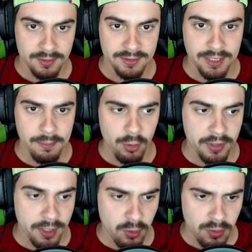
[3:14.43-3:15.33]
Double
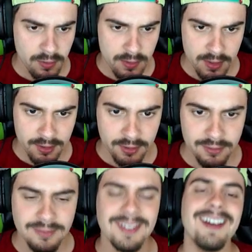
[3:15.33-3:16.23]
kill.
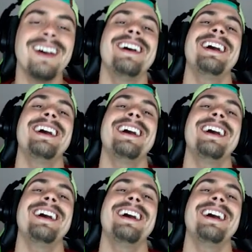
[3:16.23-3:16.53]
Não. Né?